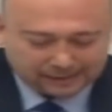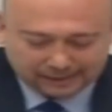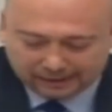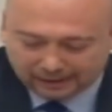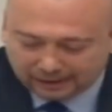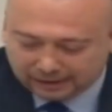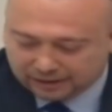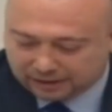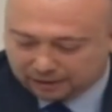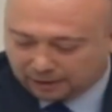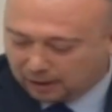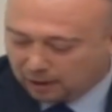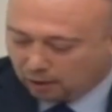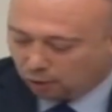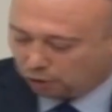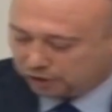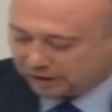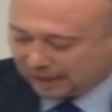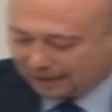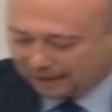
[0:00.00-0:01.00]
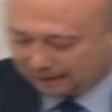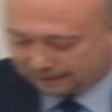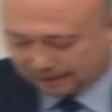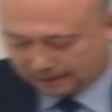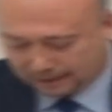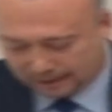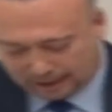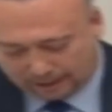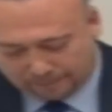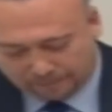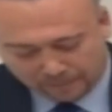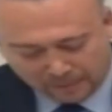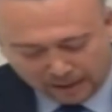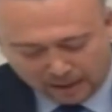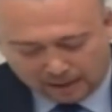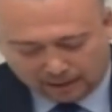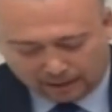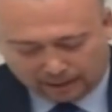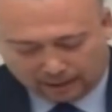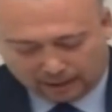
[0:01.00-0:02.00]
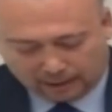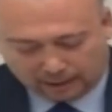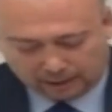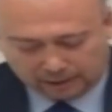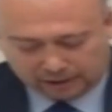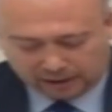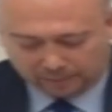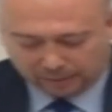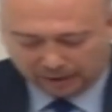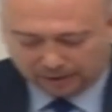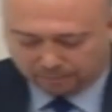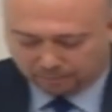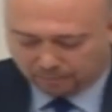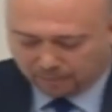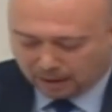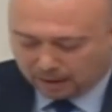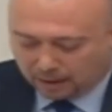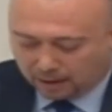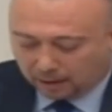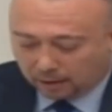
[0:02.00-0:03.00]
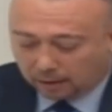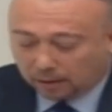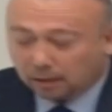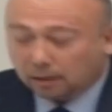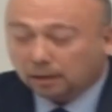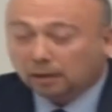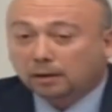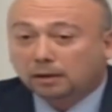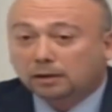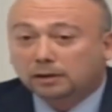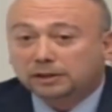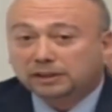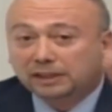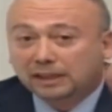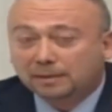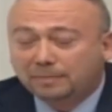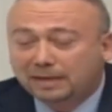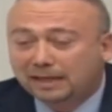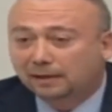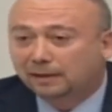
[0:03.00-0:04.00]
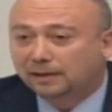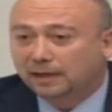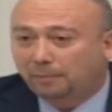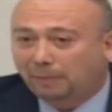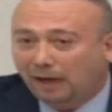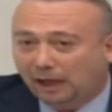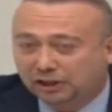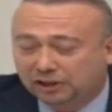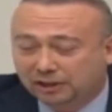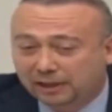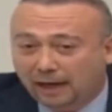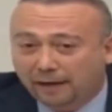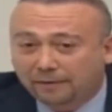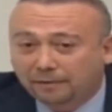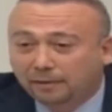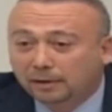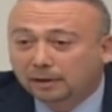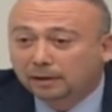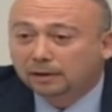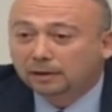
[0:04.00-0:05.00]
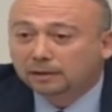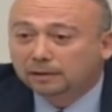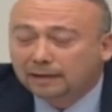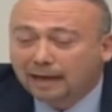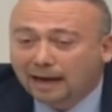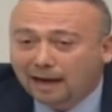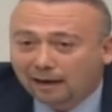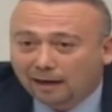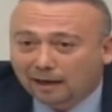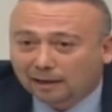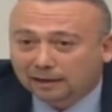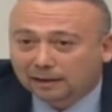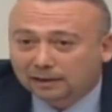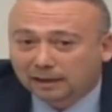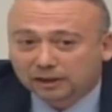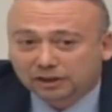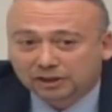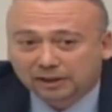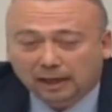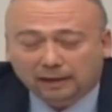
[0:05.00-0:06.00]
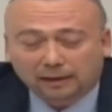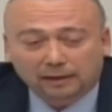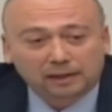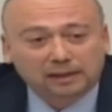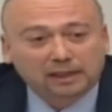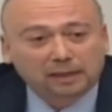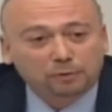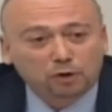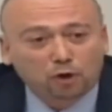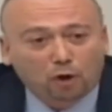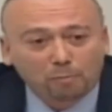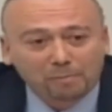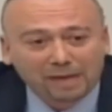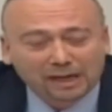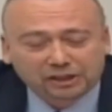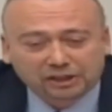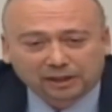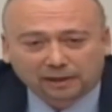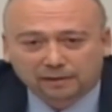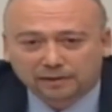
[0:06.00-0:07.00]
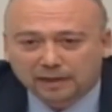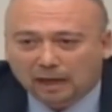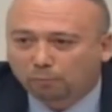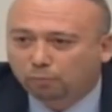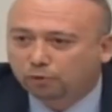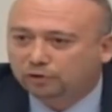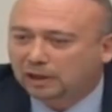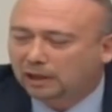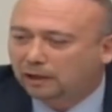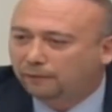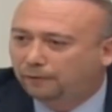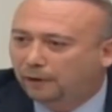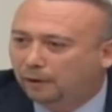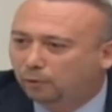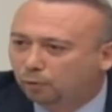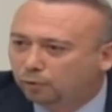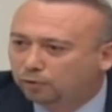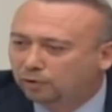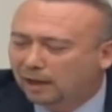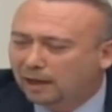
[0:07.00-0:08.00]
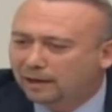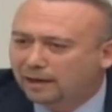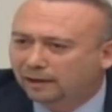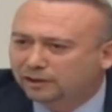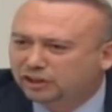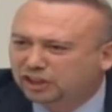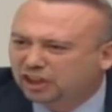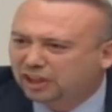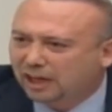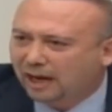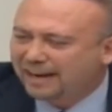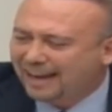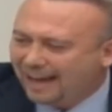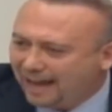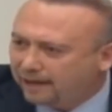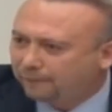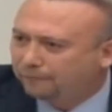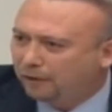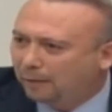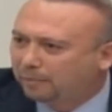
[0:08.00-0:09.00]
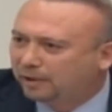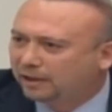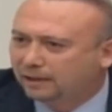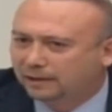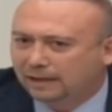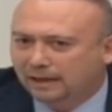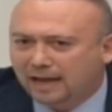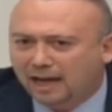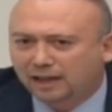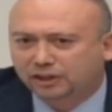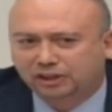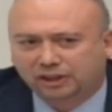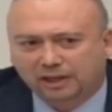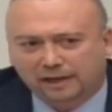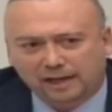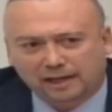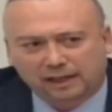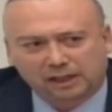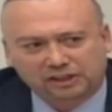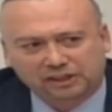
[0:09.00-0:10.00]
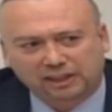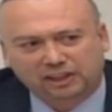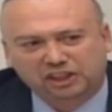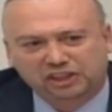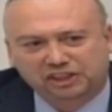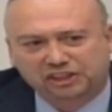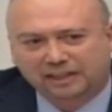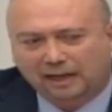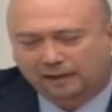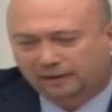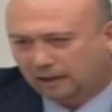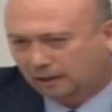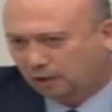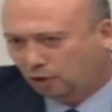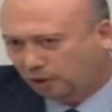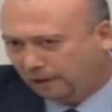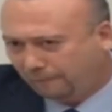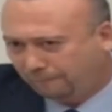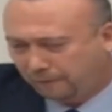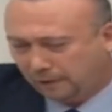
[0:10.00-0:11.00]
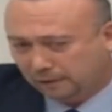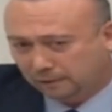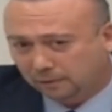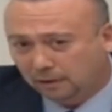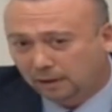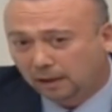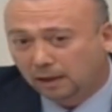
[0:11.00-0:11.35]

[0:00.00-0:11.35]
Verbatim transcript: siz özellikle de e, 2020 yılında başlayan Değerli arkadaşlar, 2015 yılından bu tarafa uygulanan çıkan her fabrikadan her çıkan araçta dijital takograf var.